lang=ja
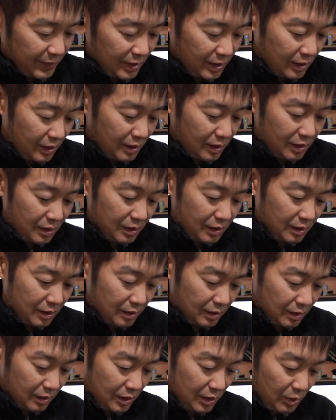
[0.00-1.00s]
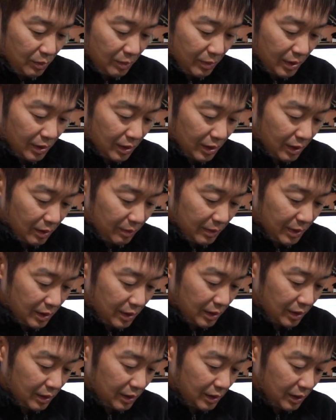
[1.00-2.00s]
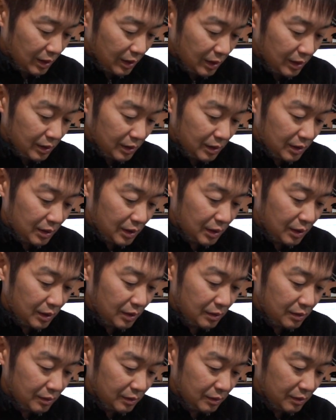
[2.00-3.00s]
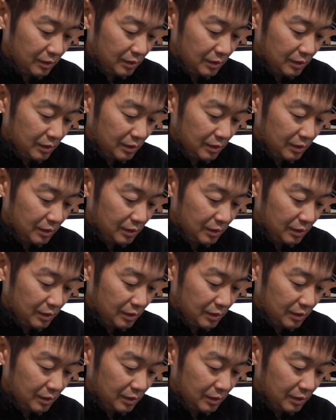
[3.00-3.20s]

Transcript: ですで今カメラに入っている、